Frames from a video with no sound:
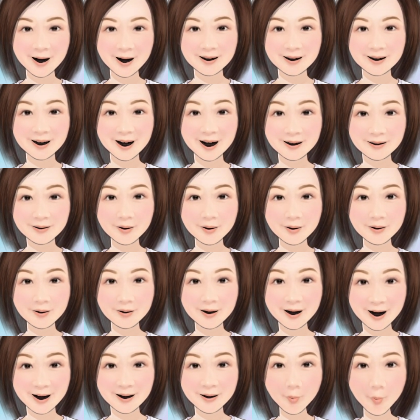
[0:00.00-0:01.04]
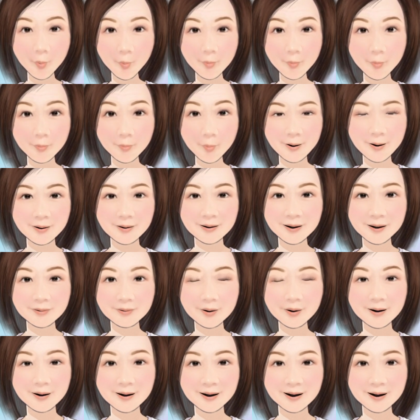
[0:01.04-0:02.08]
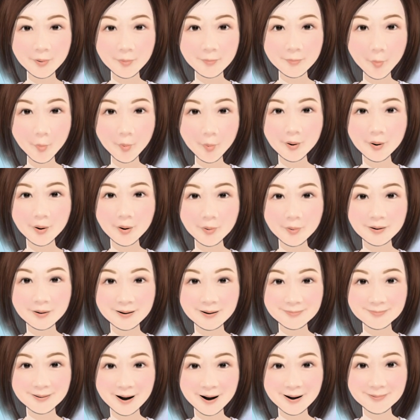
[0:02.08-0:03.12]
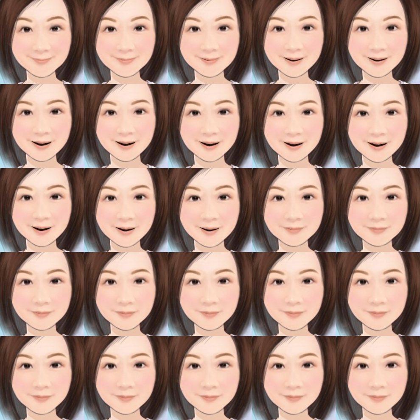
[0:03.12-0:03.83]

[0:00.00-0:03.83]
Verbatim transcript: 还强制拆除，造成角膜受伤的案例。